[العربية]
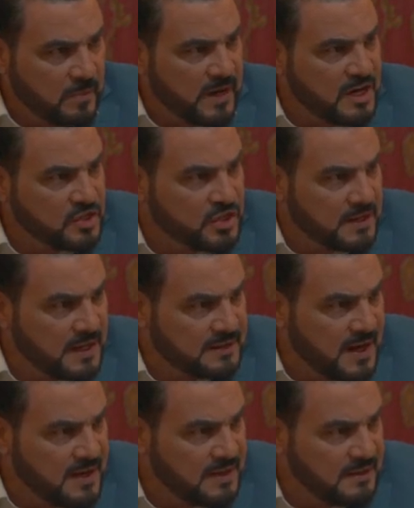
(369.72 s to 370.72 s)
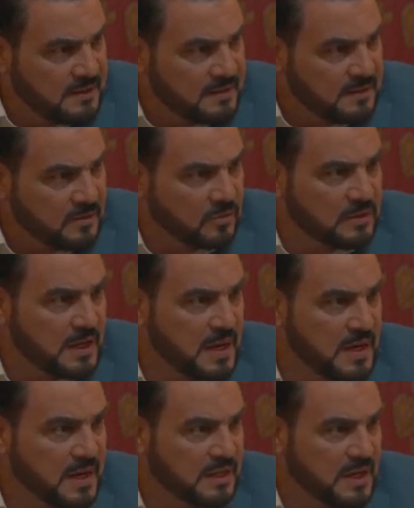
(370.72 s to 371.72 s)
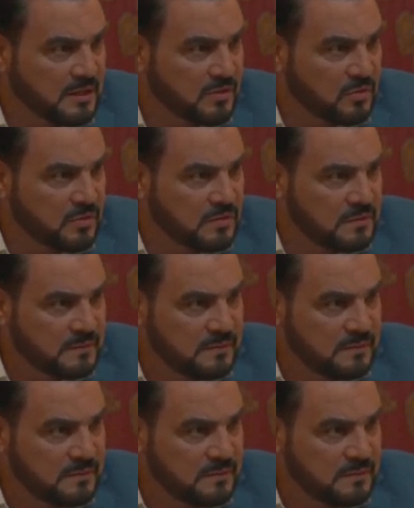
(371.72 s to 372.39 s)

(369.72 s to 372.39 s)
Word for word: ولما كانش اتقتل كنت انا اللي قتلته